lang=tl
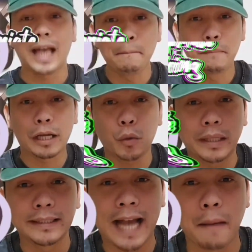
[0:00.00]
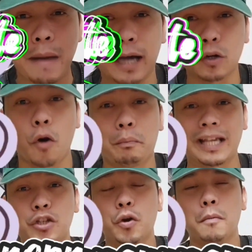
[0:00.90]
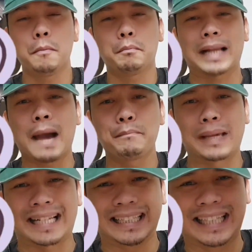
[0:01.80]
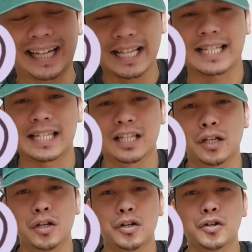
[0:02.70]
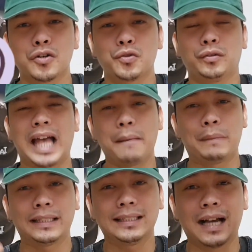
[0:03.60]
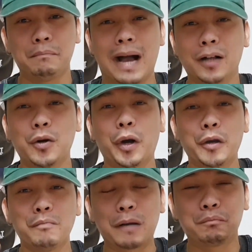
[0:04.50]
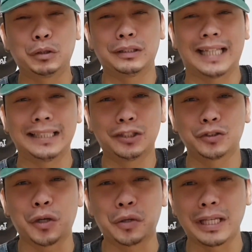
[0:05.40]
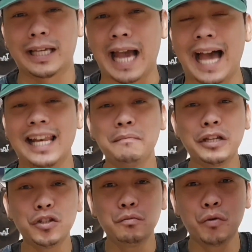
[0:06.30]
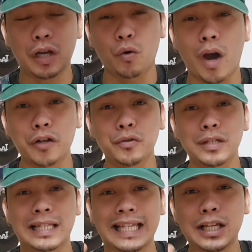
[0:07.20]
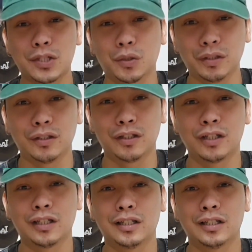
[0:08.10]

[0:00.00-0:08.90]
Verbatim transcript: Number one nga mga ropa yung proper dress. So dapat nga bago kayo magpunta dito sa Korea, alamin niyo muna kung anong season